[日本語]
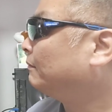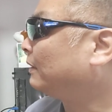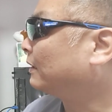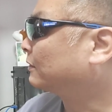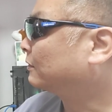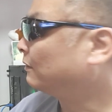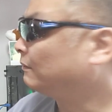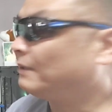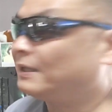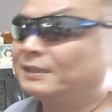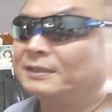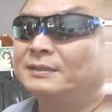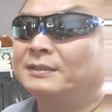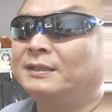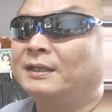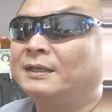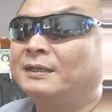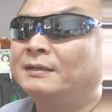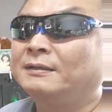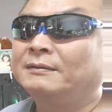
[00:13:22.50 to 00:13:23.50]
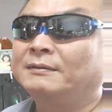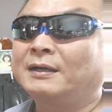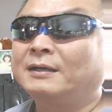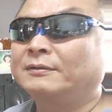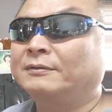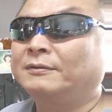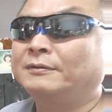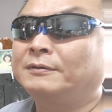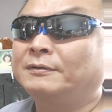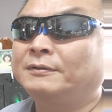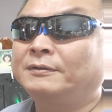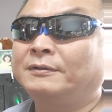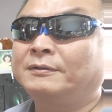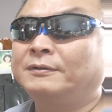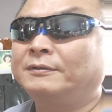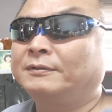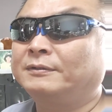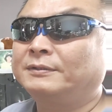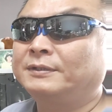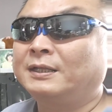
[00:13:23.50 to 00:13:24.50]
まあ、その前にね、あ
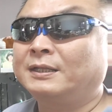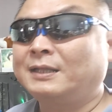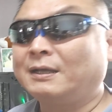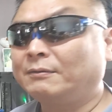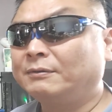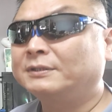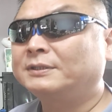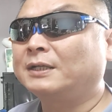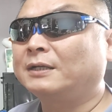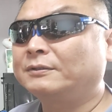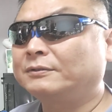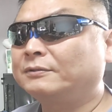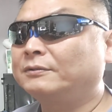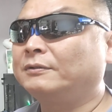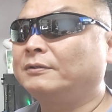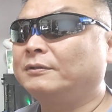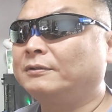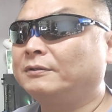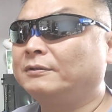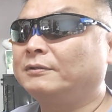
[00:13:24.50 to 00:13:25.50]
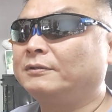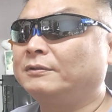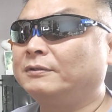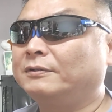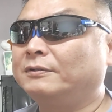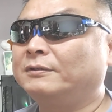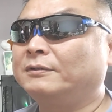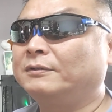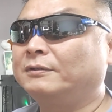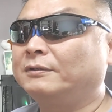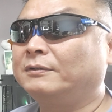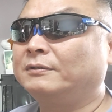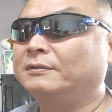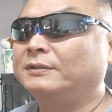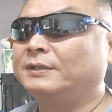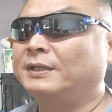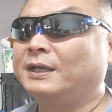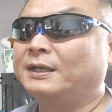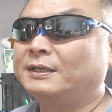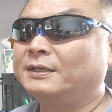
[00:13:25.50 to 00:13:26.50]
の値段をちゃん
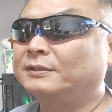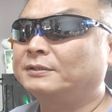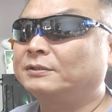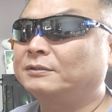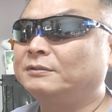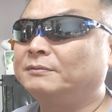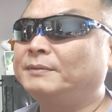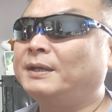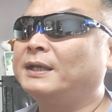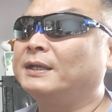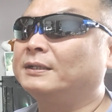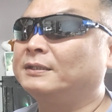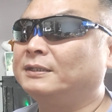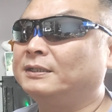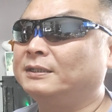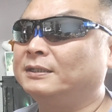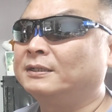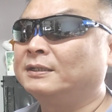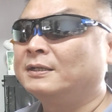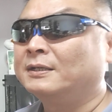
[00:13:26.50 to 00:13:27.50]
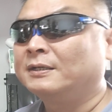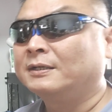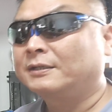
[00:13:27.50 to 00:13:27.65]
と値上げする前に